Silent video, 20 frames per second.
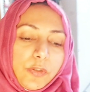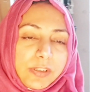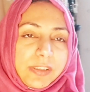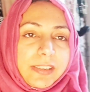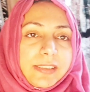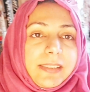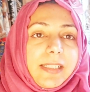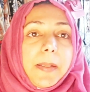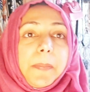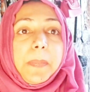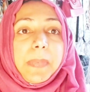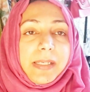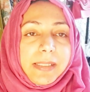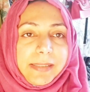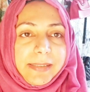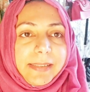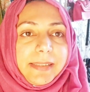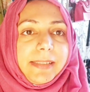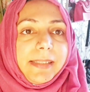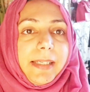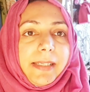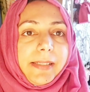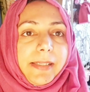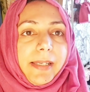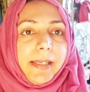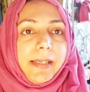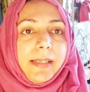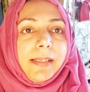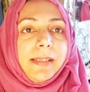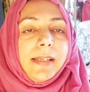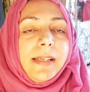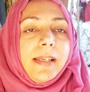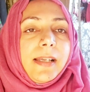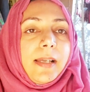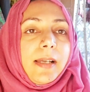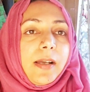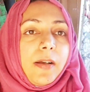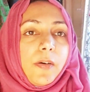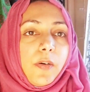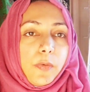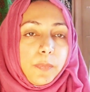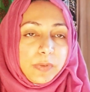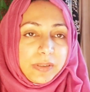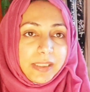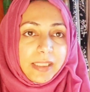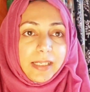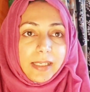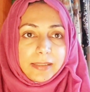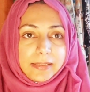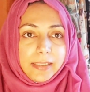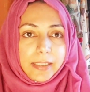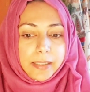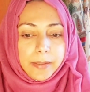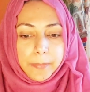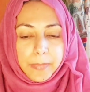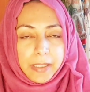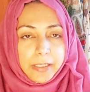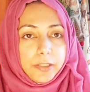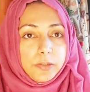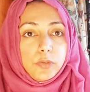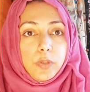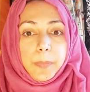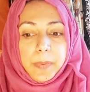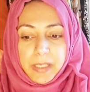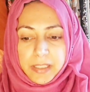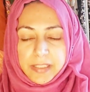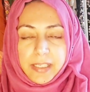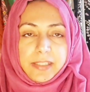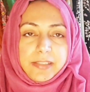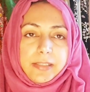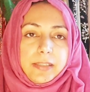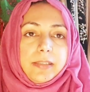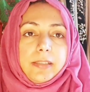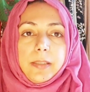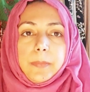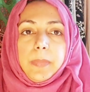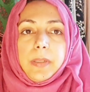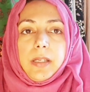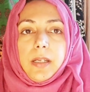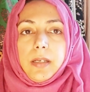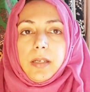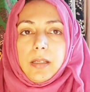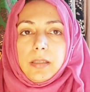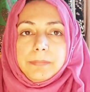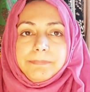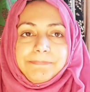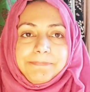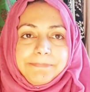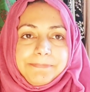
वो सही तरह बनती नहीं है और मुझे लगता है कि मैंने जो अपना ड्रेसिंग टेबल है ना